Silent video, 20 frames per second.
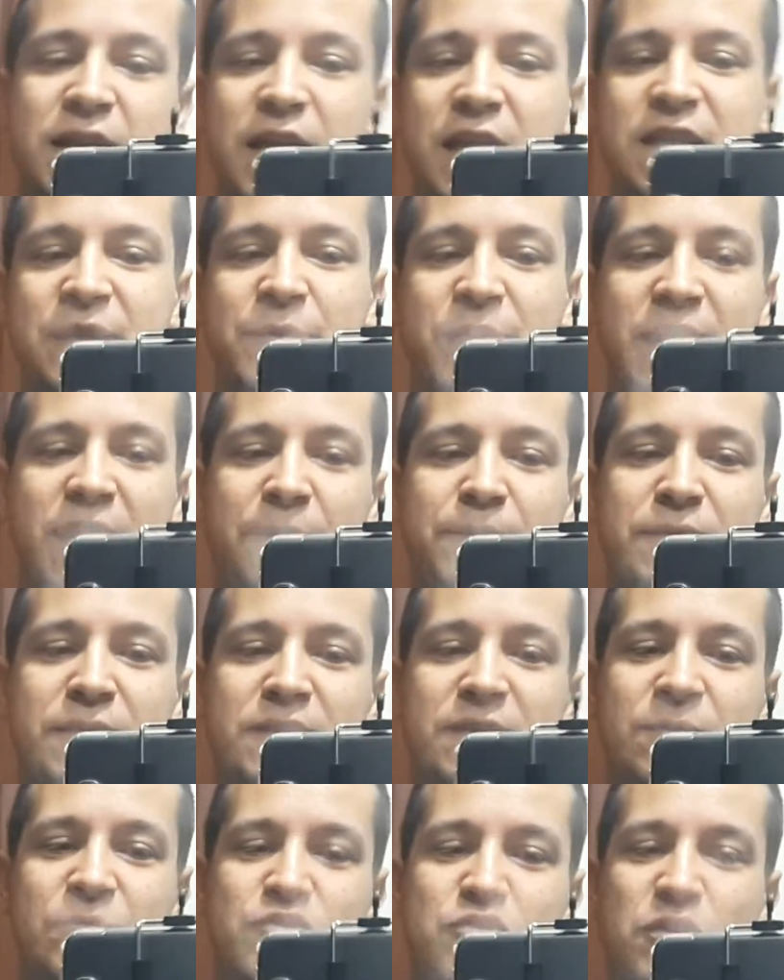Kendimi
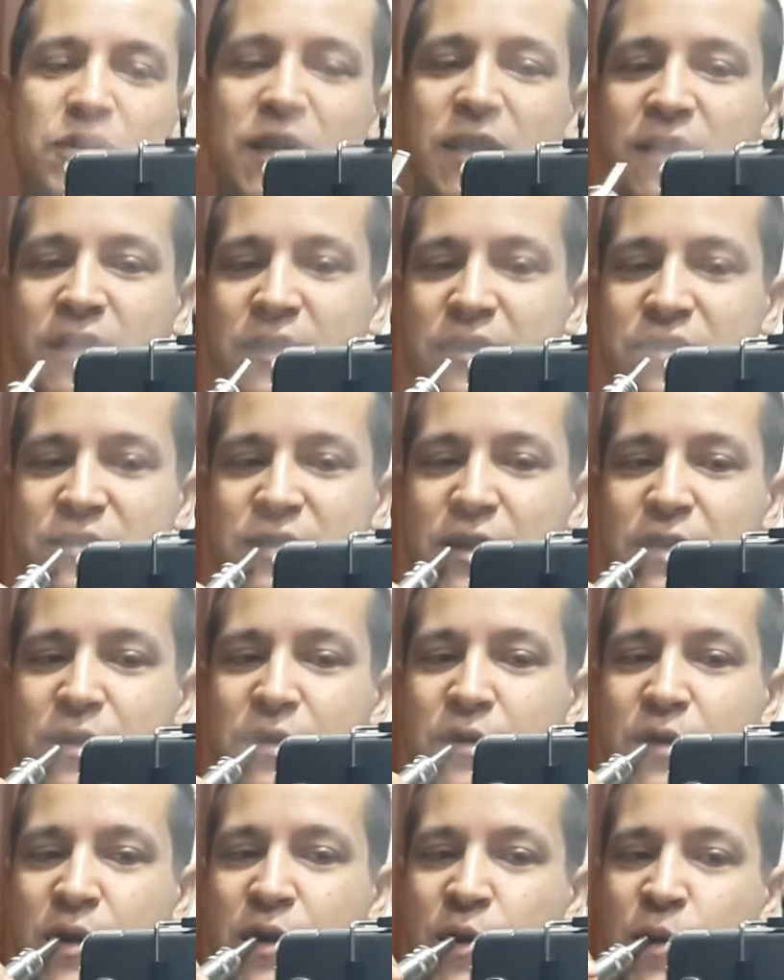kaptırdım. Son
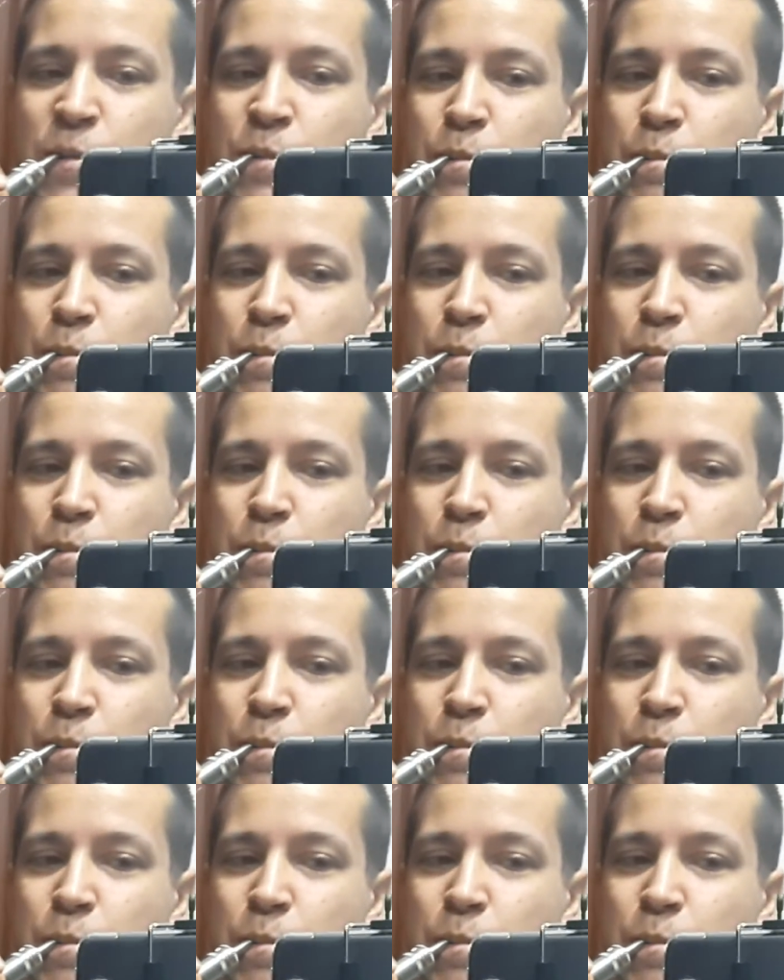arkadaşlar.